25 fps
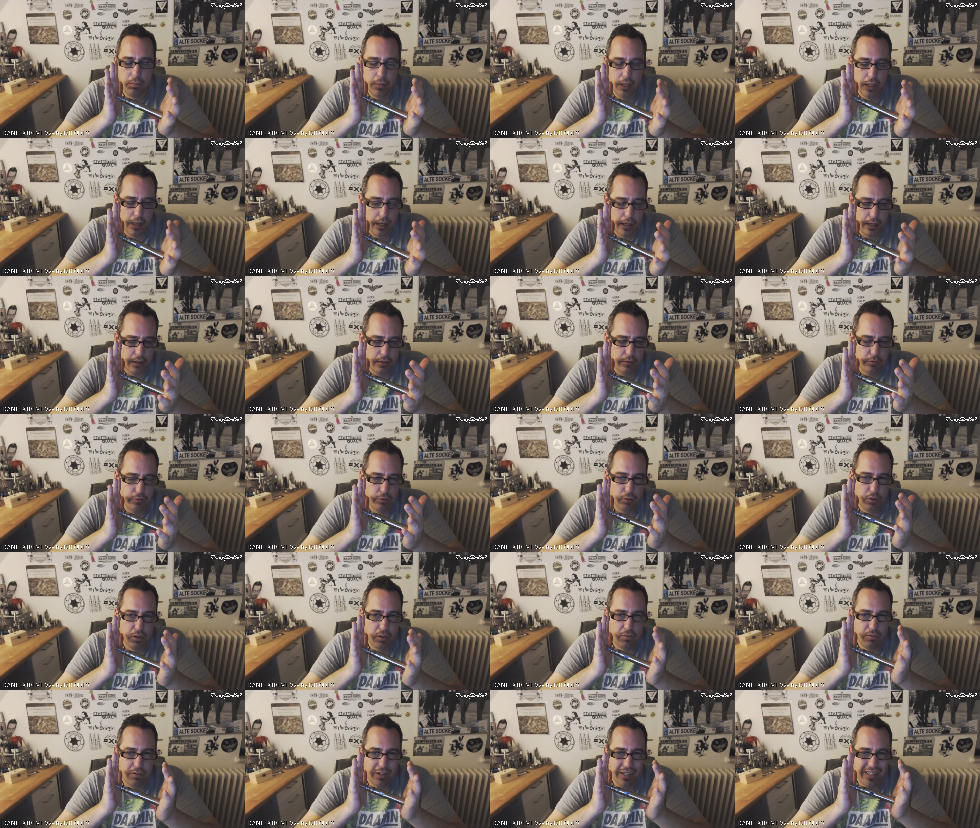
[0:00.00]
mir reicht
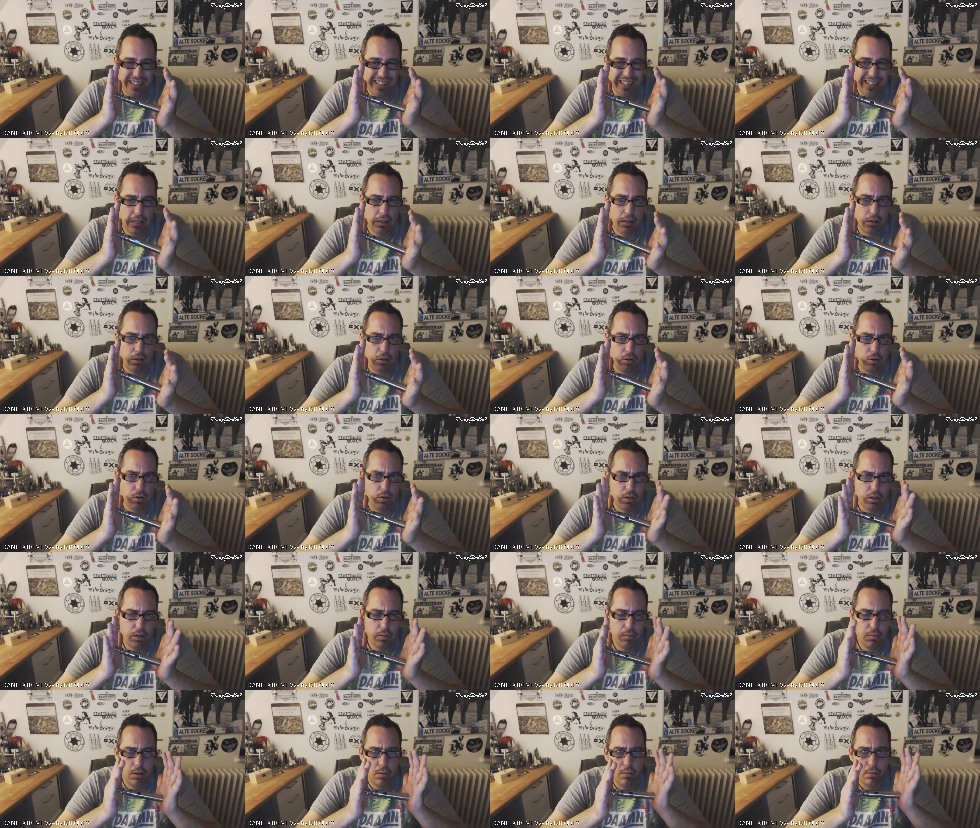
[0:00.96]
40 Watt dicke
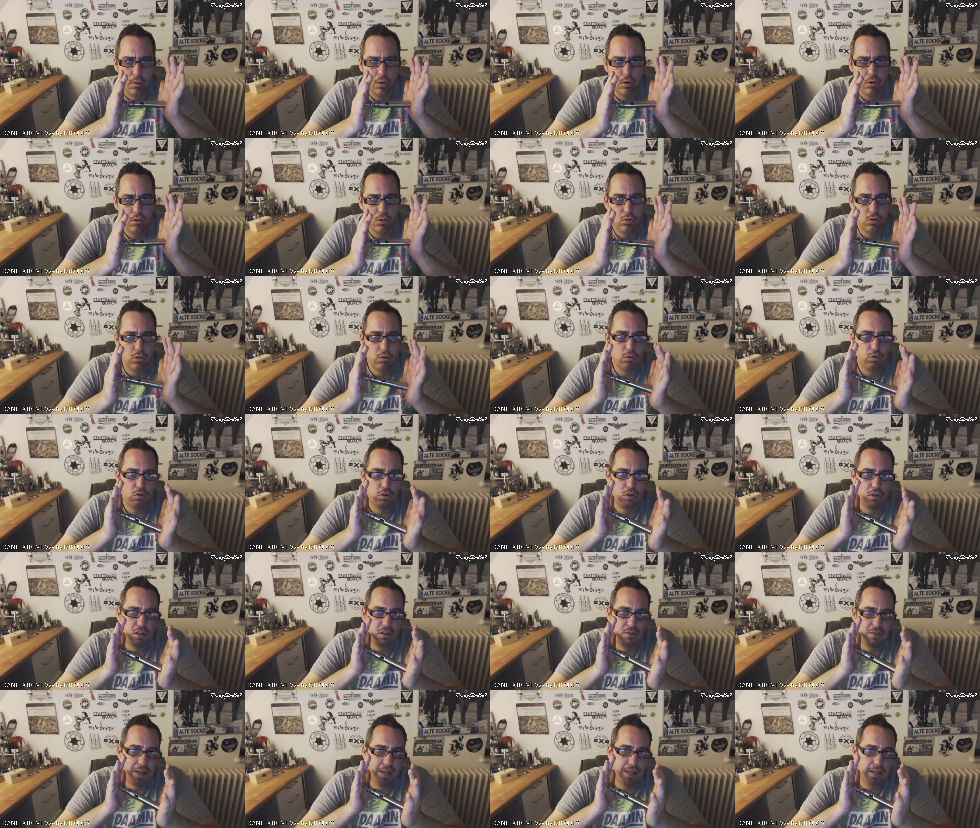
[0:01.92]
aus. Ich bin immer so
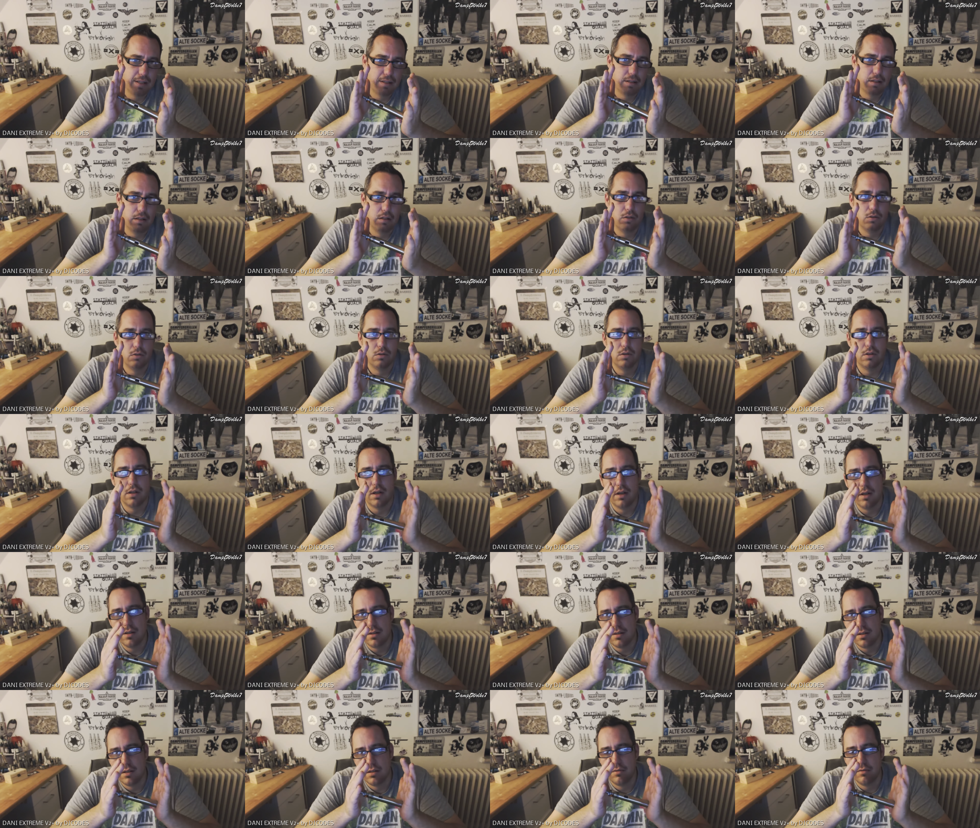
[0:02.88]
zwischen 20 und
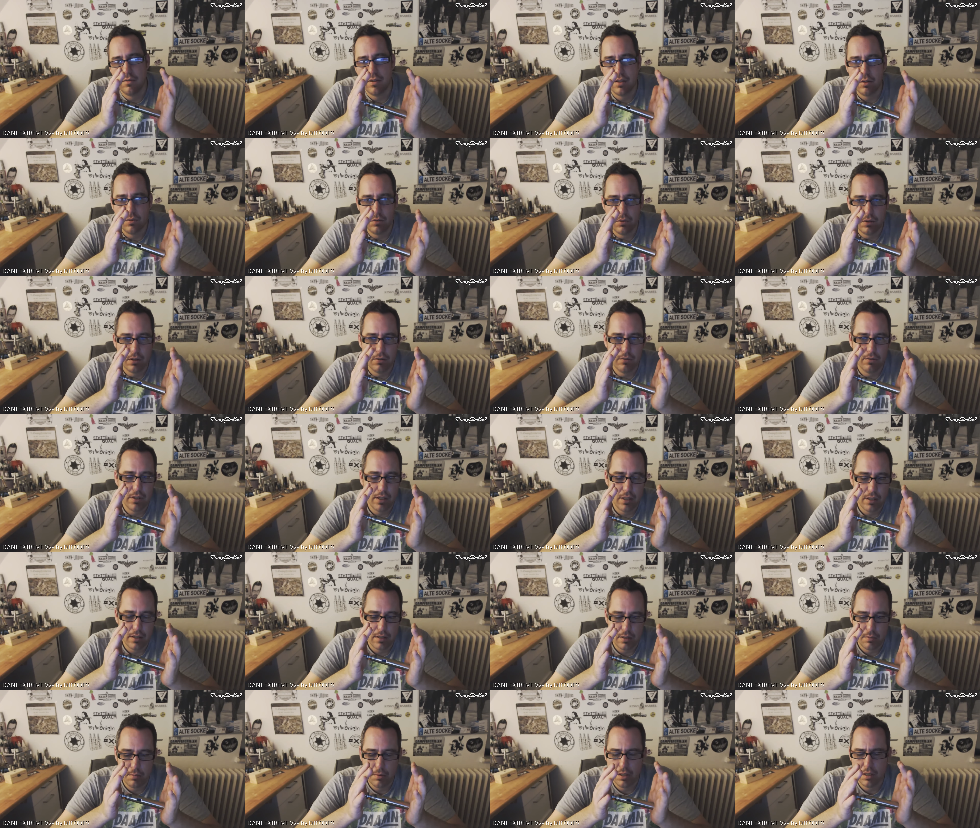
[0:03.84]
30 Watt
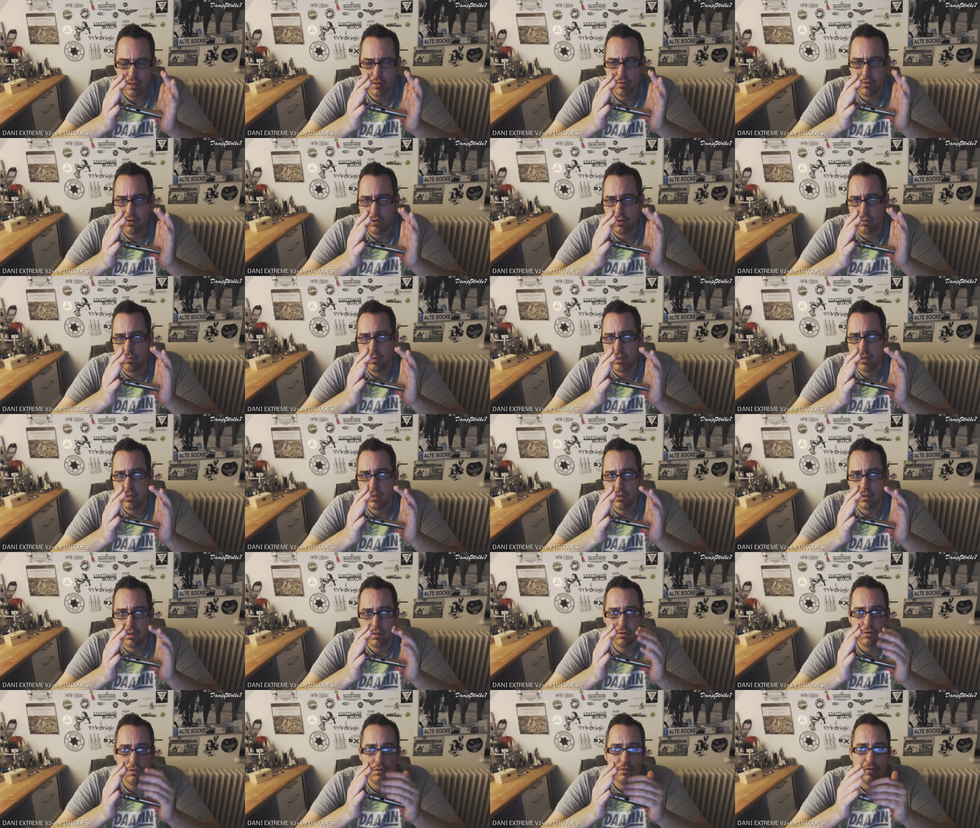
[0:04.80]
unterwegs. Ich bin ja so ein
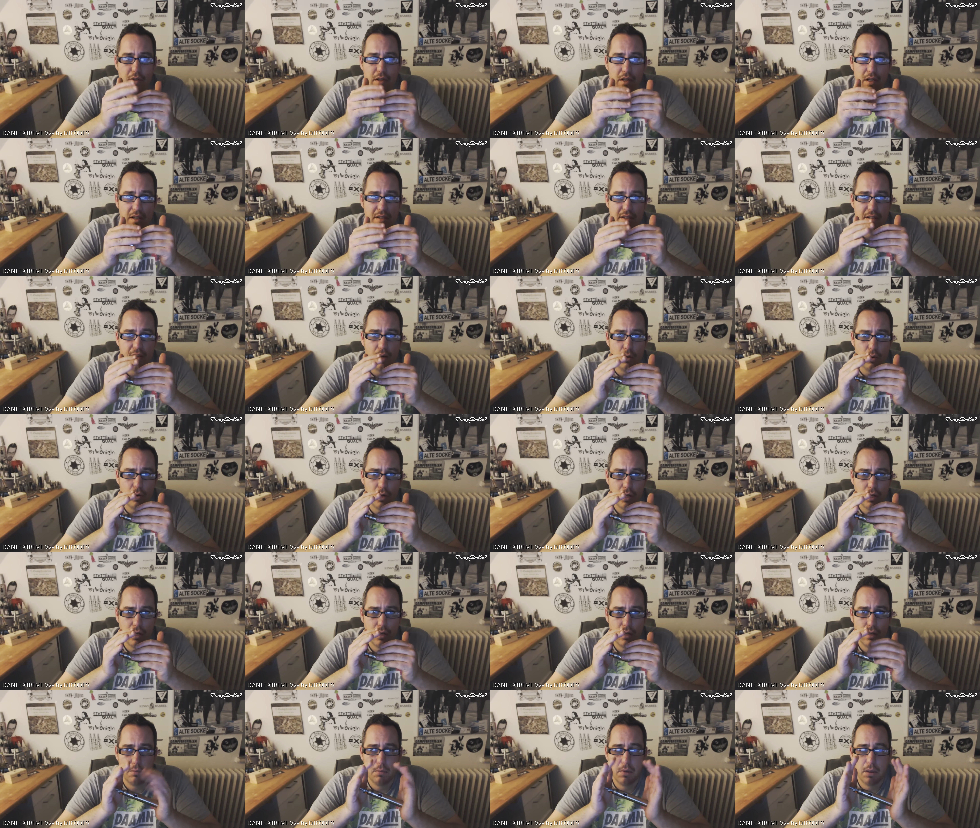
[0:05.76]
bisschen irgendwie der
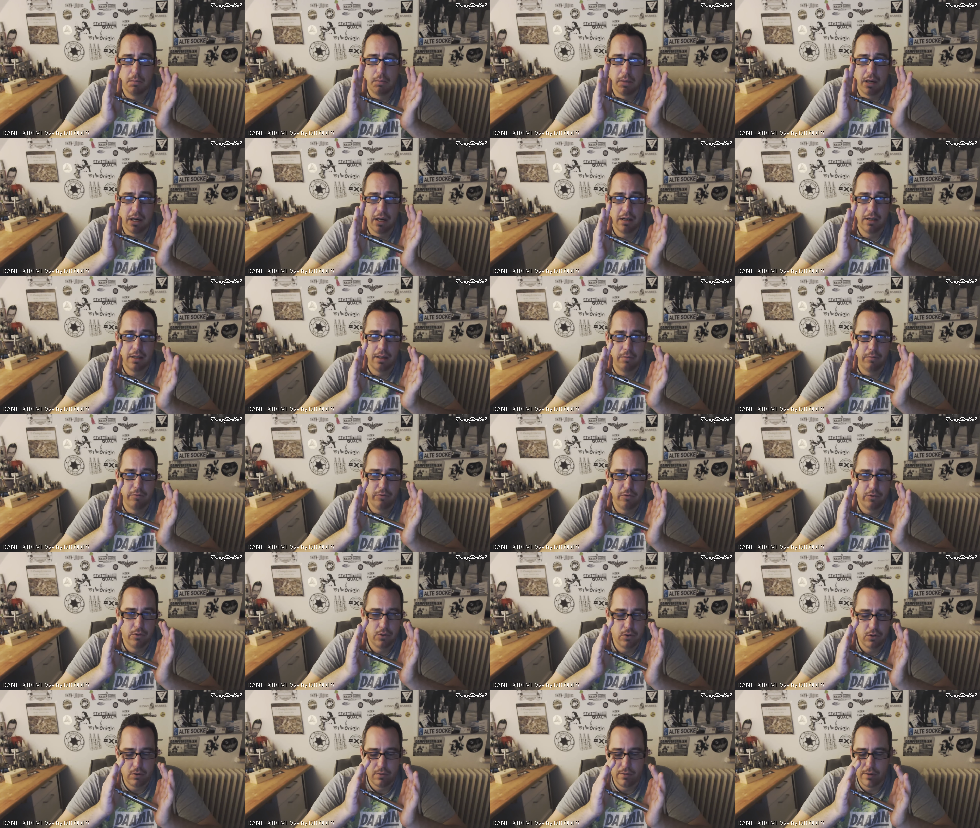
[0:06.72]
Saurier mit
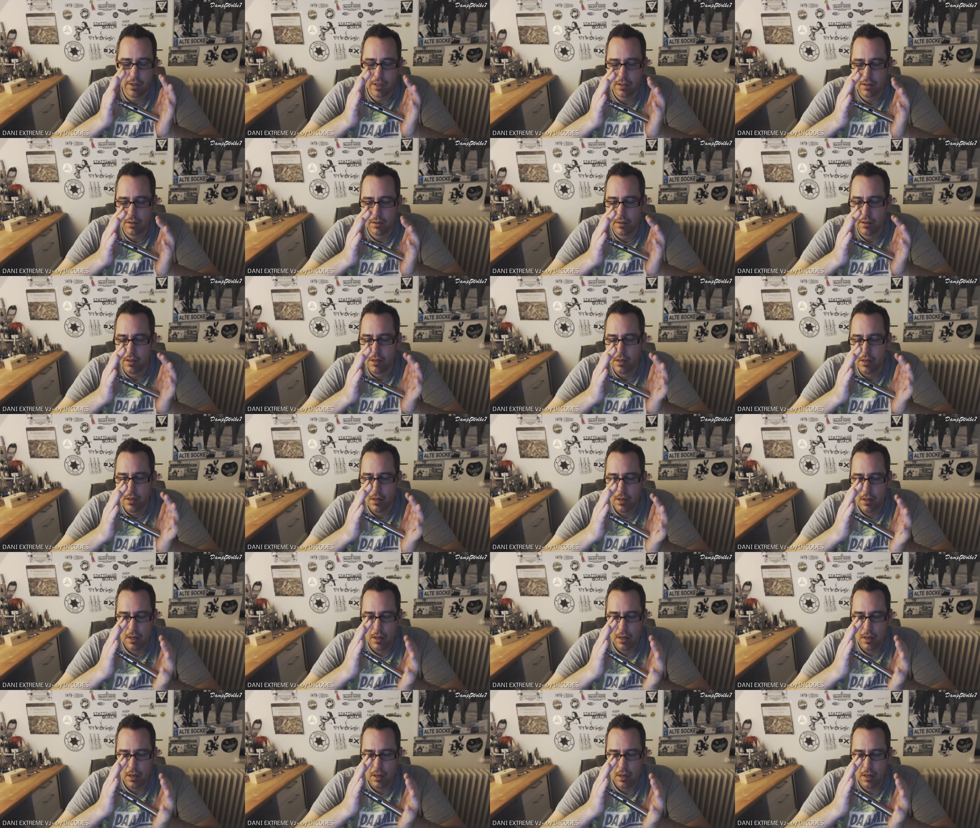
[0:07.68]
Backedampfen und so weiter.